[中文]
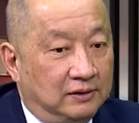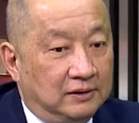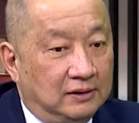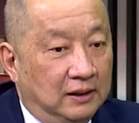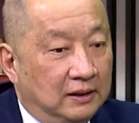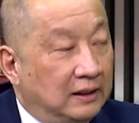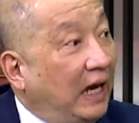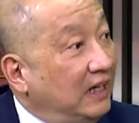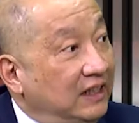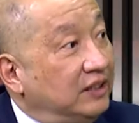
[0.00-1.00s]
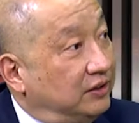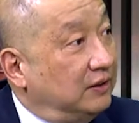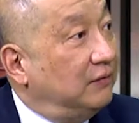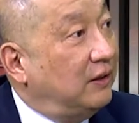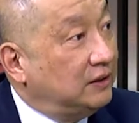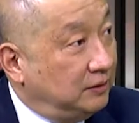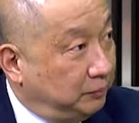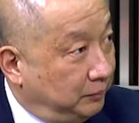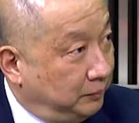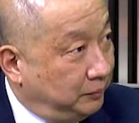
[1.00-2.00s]
是拿利息的方式
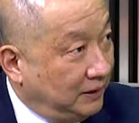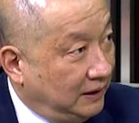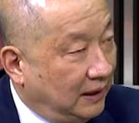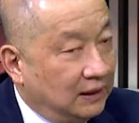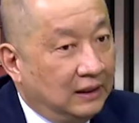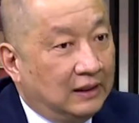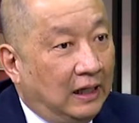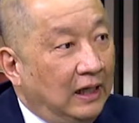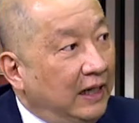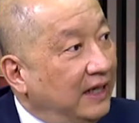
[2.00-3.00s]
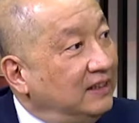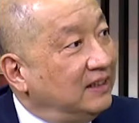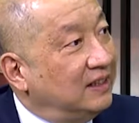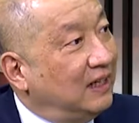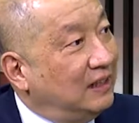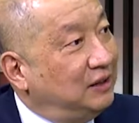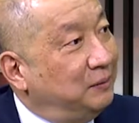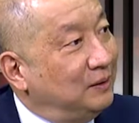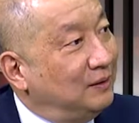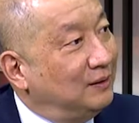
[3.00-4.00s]
不一样，它连接的还是不
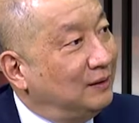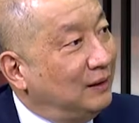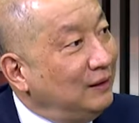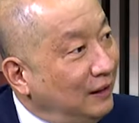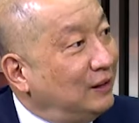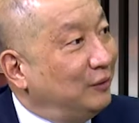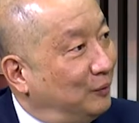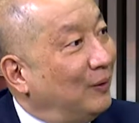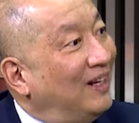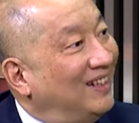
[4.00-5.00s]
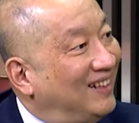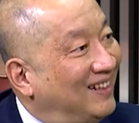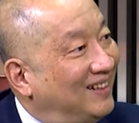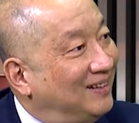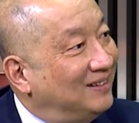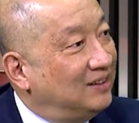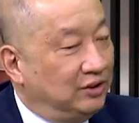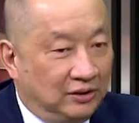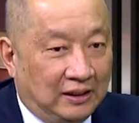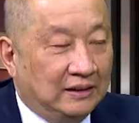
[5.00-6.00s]
是跟利息有关？只
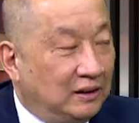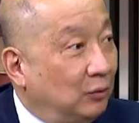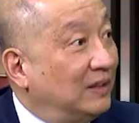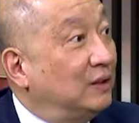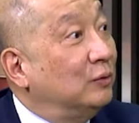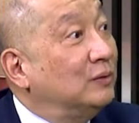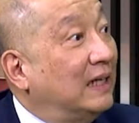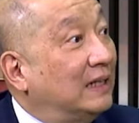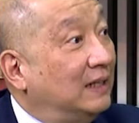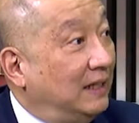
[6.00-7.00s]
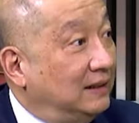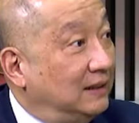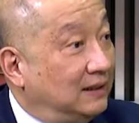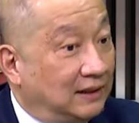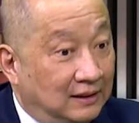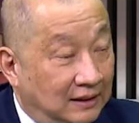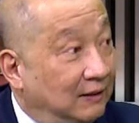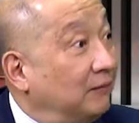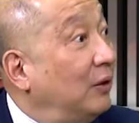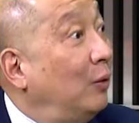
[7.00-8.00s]
是长期短期公债的连接加上一
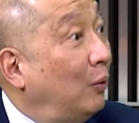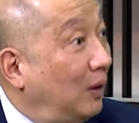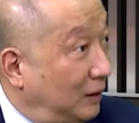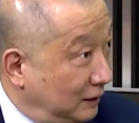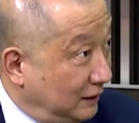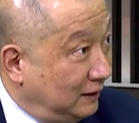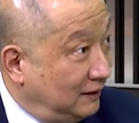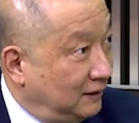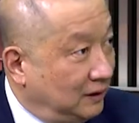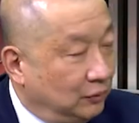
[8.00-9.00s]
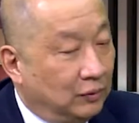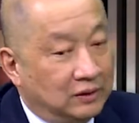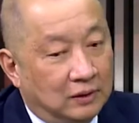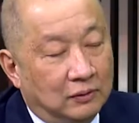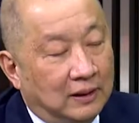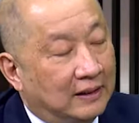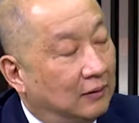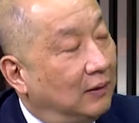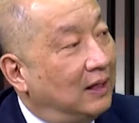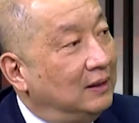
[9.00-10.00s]
点分红而已。嗯如果是后来的
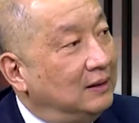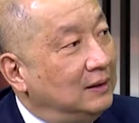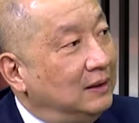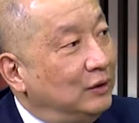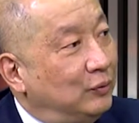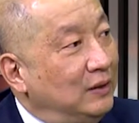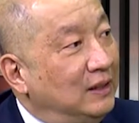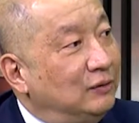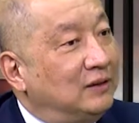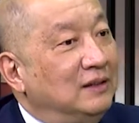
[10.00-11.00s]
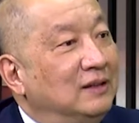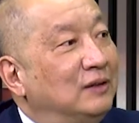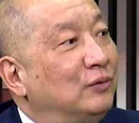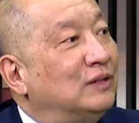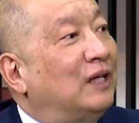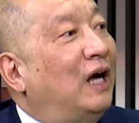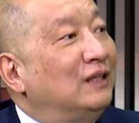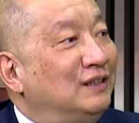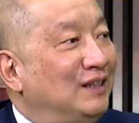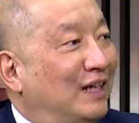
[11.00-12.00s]
话，所以呢，真正说
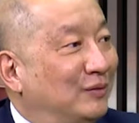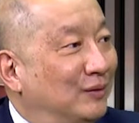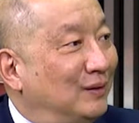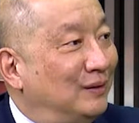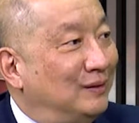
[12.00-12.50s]
长期来说，